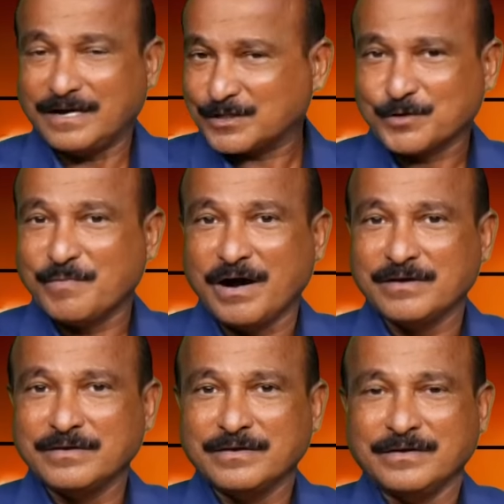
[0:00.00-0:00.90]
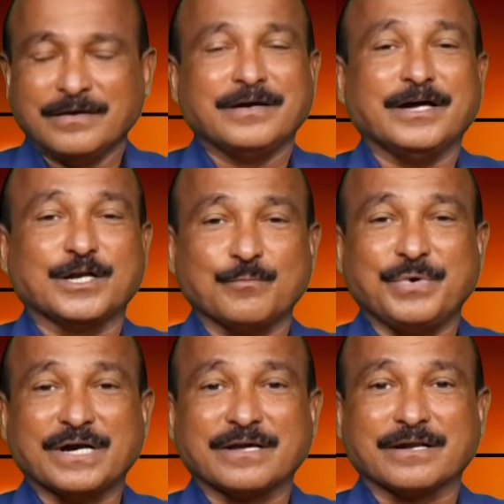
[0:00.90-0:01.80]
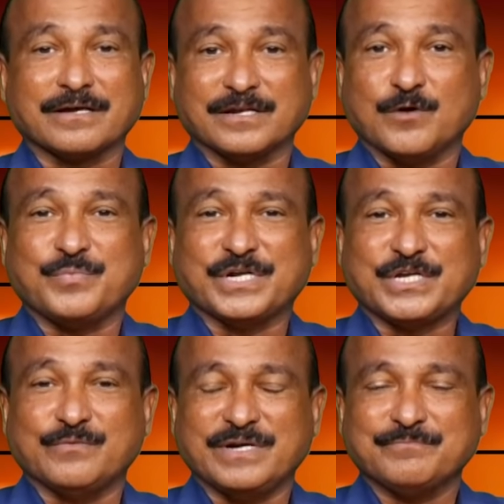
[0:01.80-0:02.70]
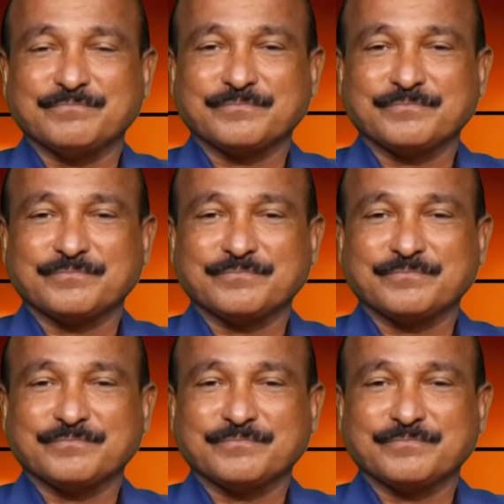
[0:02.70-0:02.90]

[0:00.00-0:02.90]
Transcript: யார் தெரியுமா என்கிட்ட பணம் இருக்குது நான் பெரியவன்